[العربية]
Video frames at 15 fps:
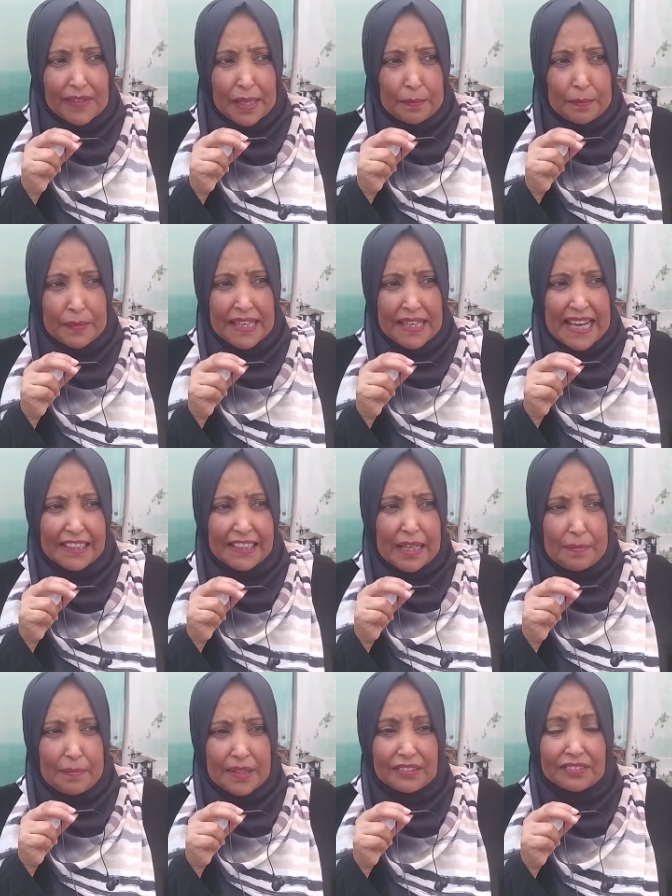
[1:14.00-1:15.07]
من
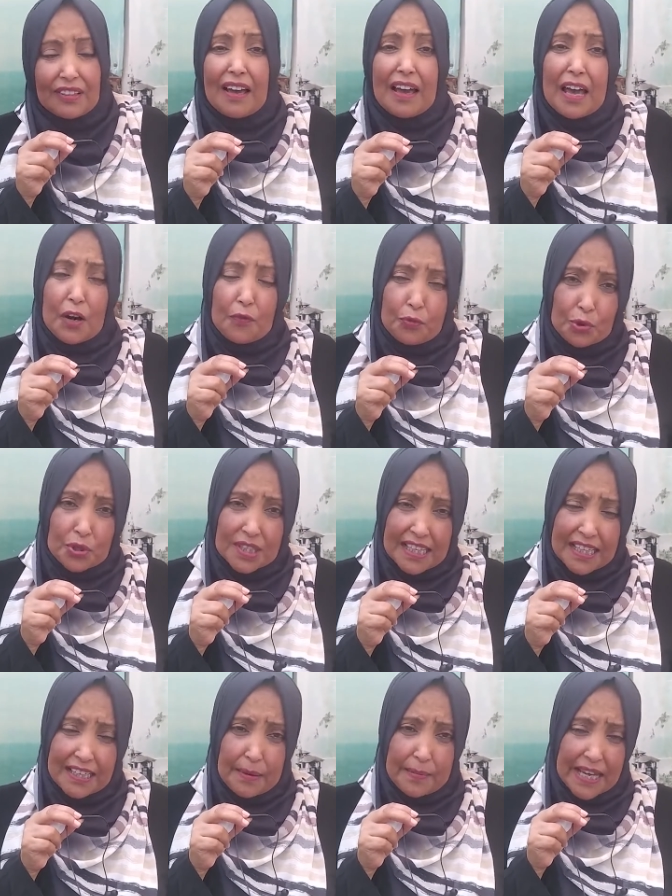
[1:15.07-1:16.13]
عدم إعطائها
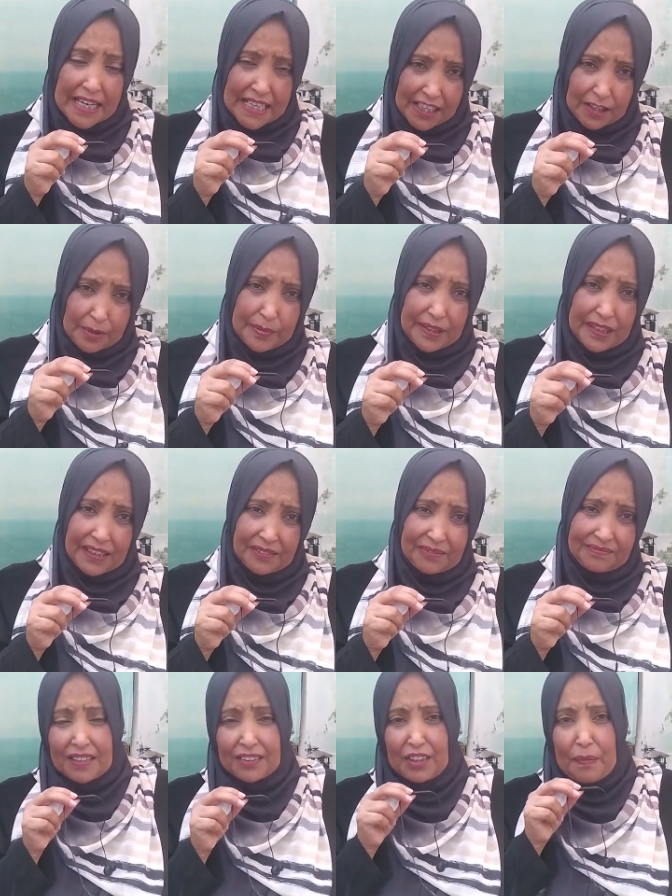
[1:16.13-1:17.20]
الفرصة كما يليق
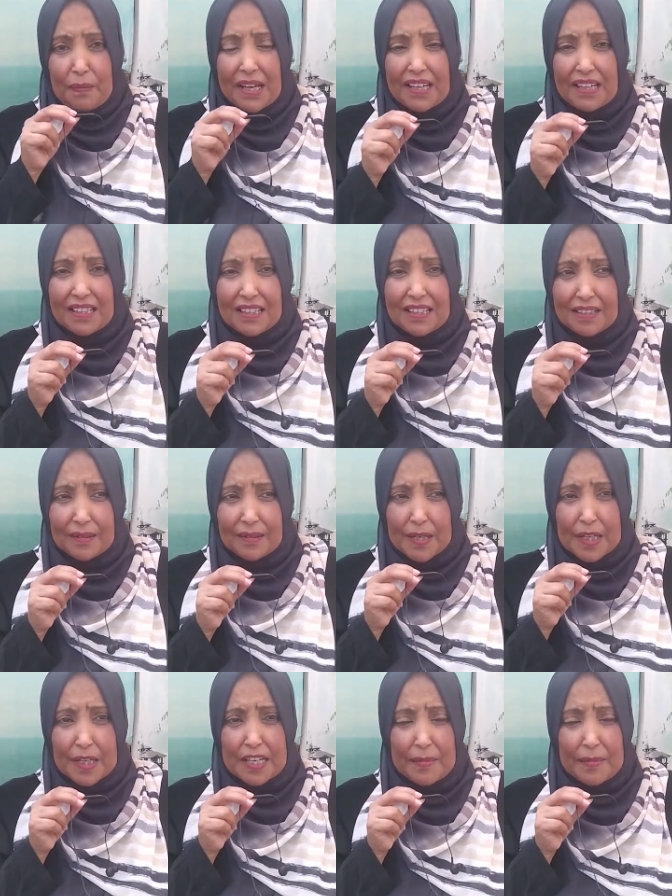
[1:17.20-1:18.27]
كاتبه؟ طبعا
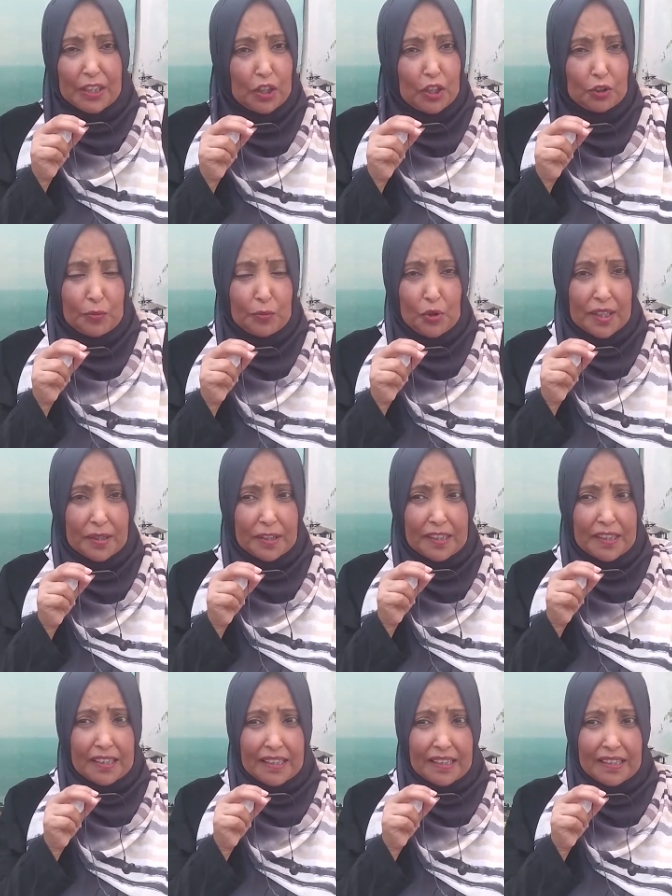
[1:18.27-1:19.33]
إنما تكتبه
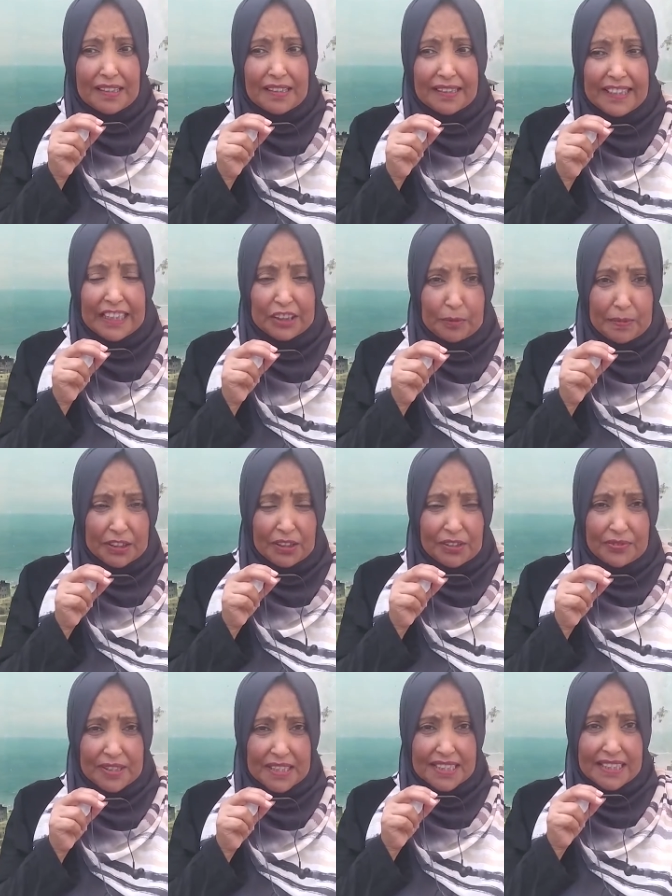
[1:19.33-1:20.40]
الكاتبات
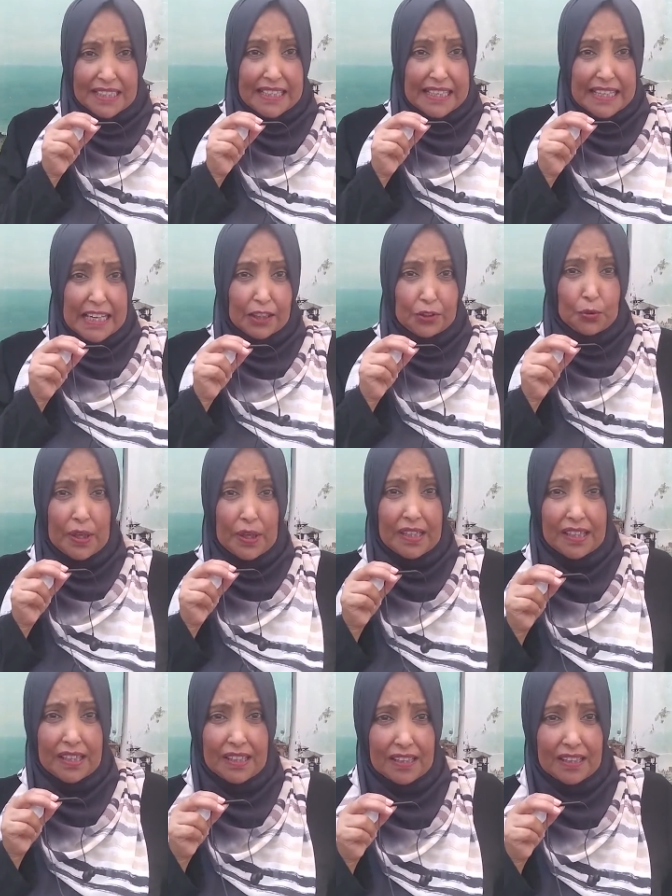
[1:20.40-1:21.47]
الفلسطينيات
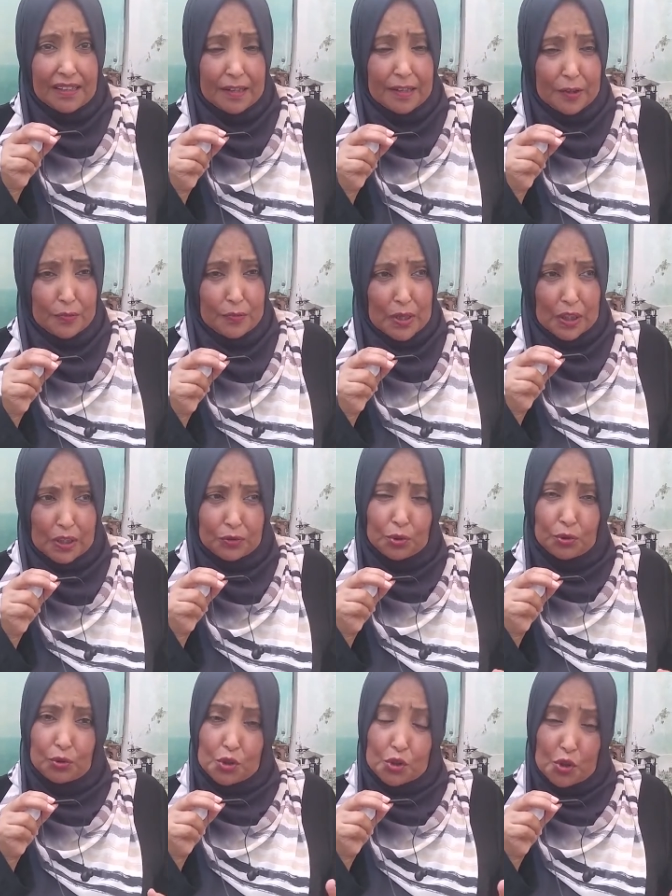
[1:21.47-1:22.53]

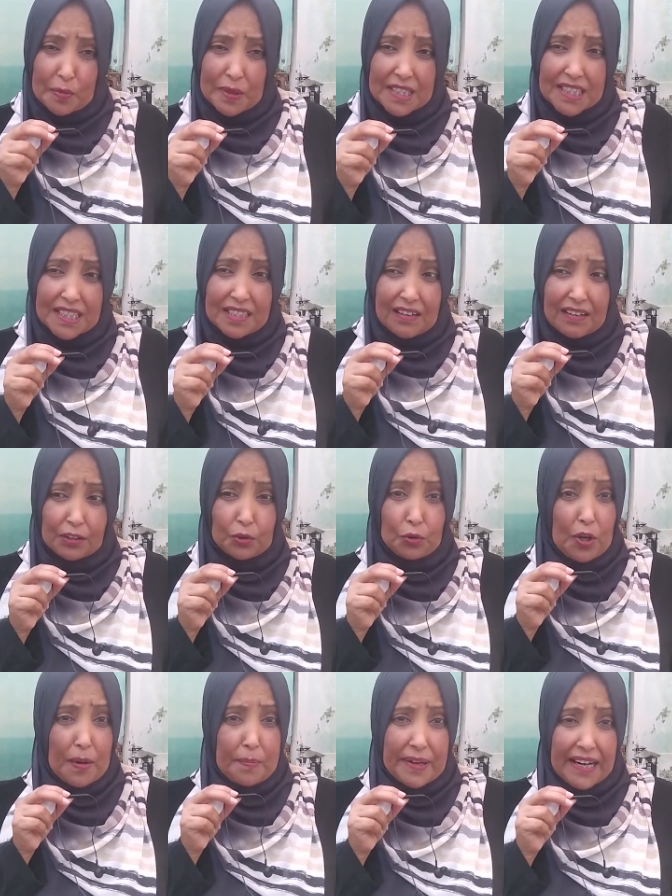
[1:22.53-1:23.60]
وتنتجه من إصدارات
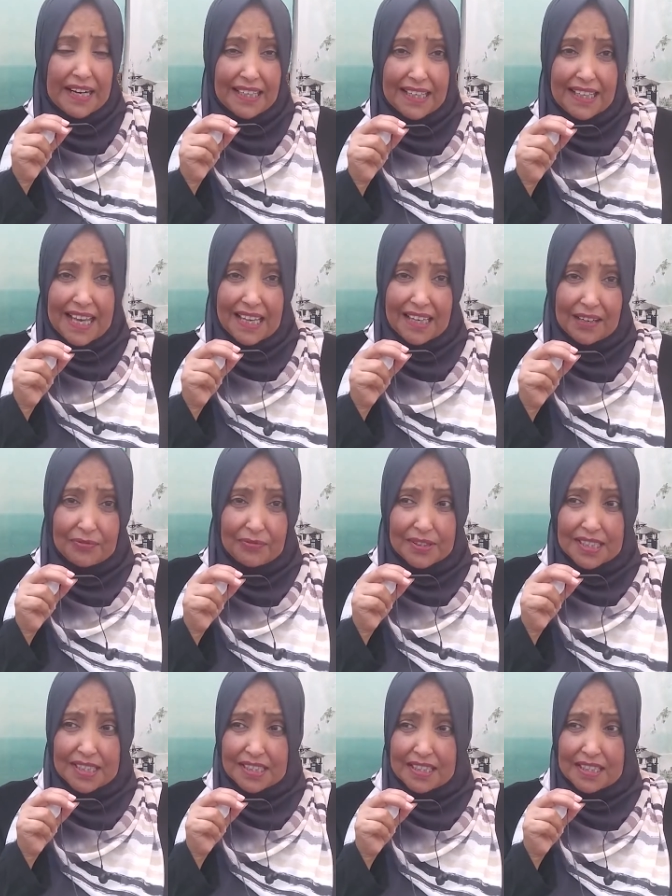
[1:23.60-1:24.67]
ويعبر عن الحالة
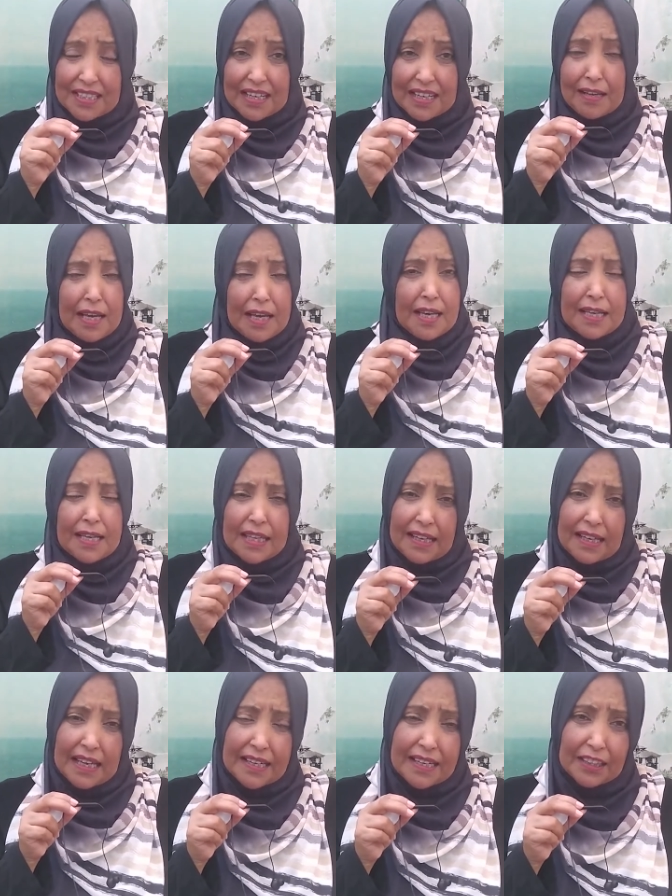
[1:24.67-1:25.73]
الفلسطينية إذا
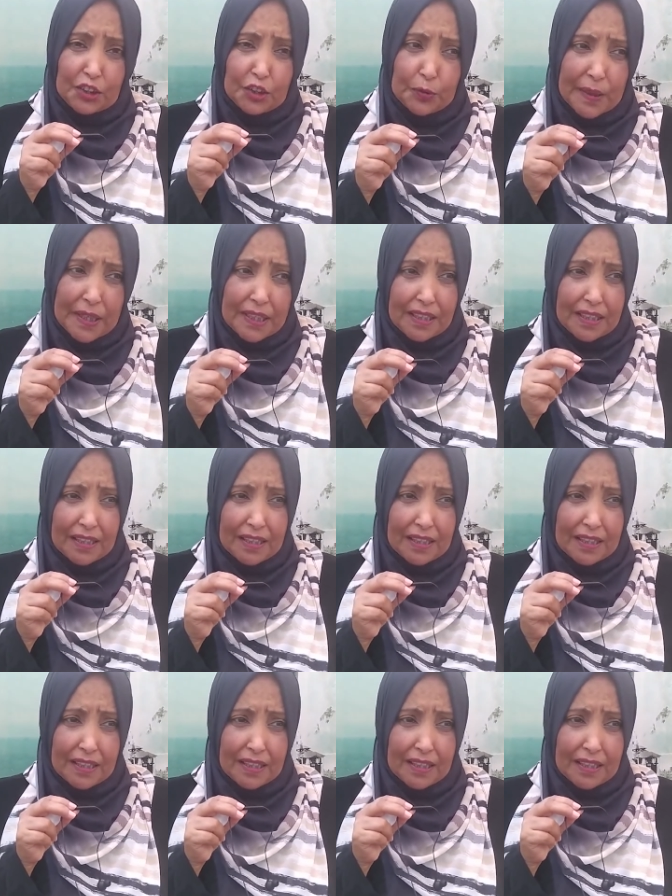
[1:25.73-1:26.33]
كانت من